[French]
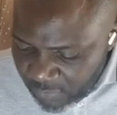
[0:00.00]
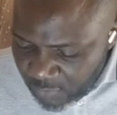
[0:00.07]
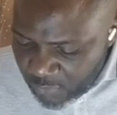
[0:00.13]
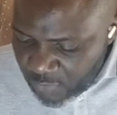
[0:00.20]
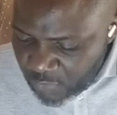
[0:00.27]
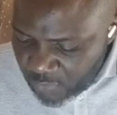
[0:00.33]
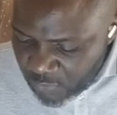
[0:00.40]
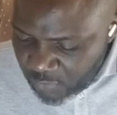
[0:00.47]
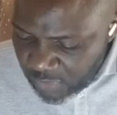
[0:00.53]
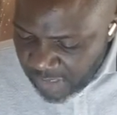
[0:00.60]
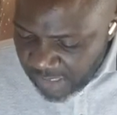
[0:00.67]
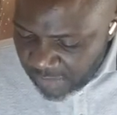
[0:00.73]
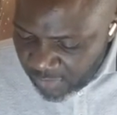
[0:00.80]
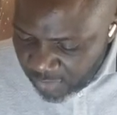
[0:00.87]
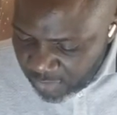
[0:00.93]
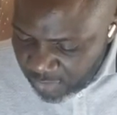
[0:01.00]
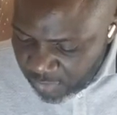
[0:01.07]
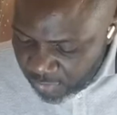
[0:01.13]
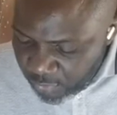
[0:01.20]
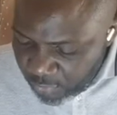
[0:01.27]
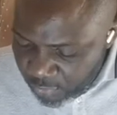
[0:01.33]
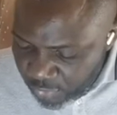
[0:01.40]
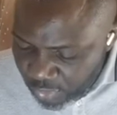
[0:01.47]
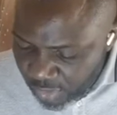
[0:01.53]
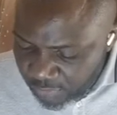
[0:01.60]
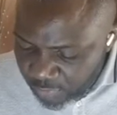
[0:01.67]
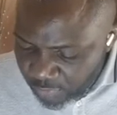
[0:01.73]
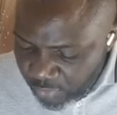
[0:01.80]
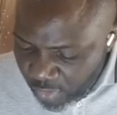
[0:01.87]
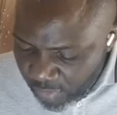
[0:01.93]
ou alors que nous
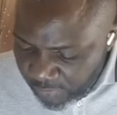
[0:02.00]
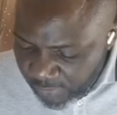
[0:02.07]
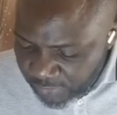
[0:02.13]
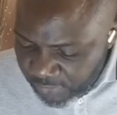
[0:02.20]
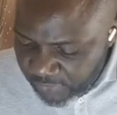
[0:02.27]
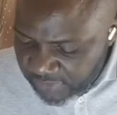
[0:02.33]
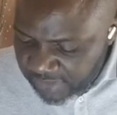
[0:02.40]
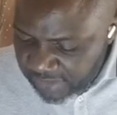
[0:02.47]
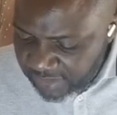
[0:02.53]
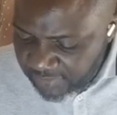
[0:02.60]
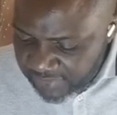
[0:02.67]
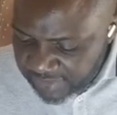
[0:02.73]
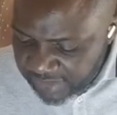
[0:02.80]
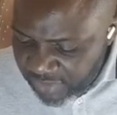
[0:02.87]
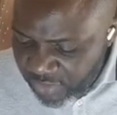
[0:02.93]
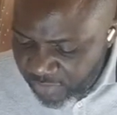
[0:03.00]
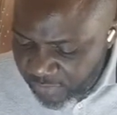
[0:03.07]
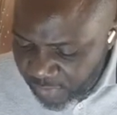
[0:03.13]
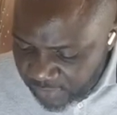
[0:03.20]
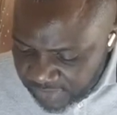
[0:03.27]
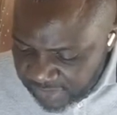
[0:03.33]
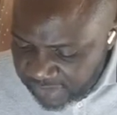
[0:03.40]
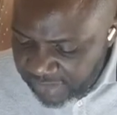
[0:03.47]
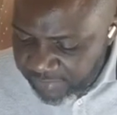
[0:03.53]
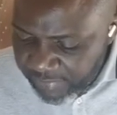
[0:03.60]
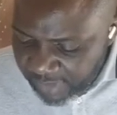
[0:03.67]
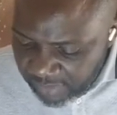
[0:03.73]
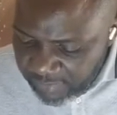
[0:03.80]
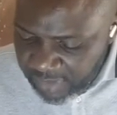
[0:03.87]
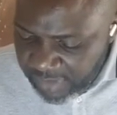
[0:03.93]
sommes, nous commençons cet enseignement cet
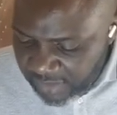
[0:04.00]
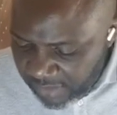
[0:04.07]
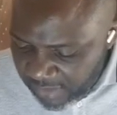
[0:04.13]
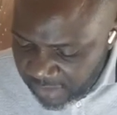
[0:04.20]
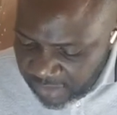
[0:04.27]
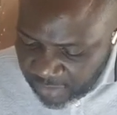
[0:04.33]
après-midi,